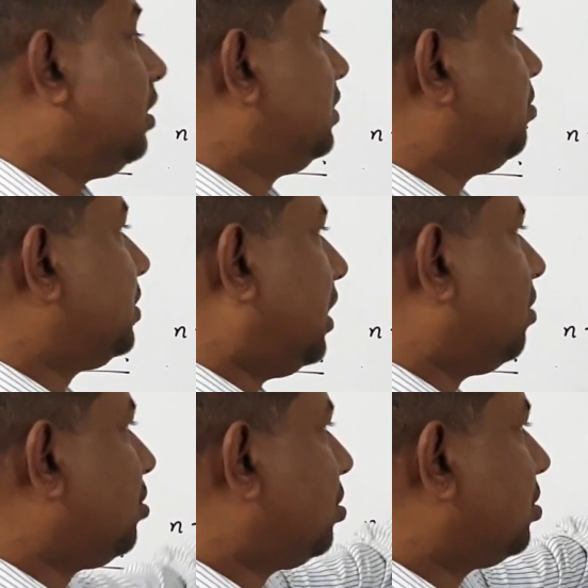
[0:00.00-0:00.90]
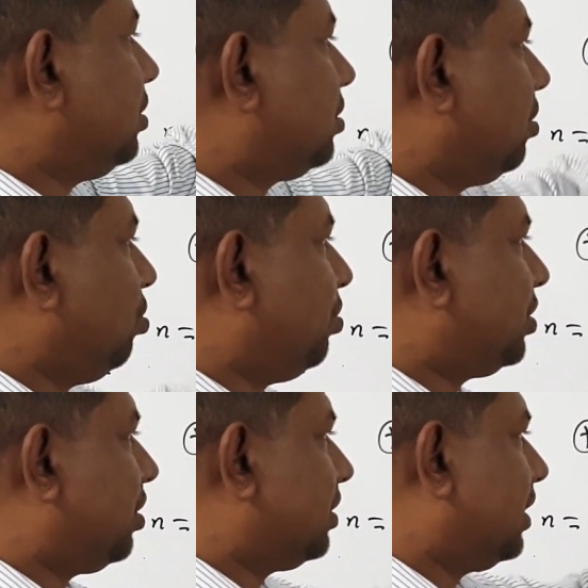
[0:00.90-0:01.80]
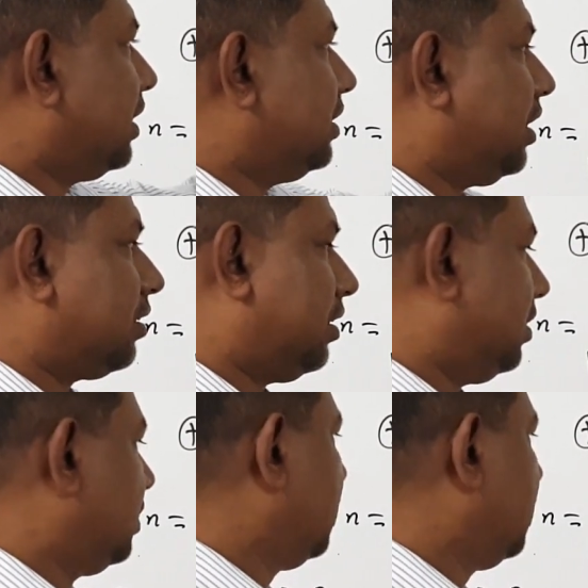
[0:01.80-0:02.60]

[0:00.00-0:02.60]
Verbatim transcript: যেমন চার নম্বর শক্তি স্তর উপস্তর আছে এখানে চারটা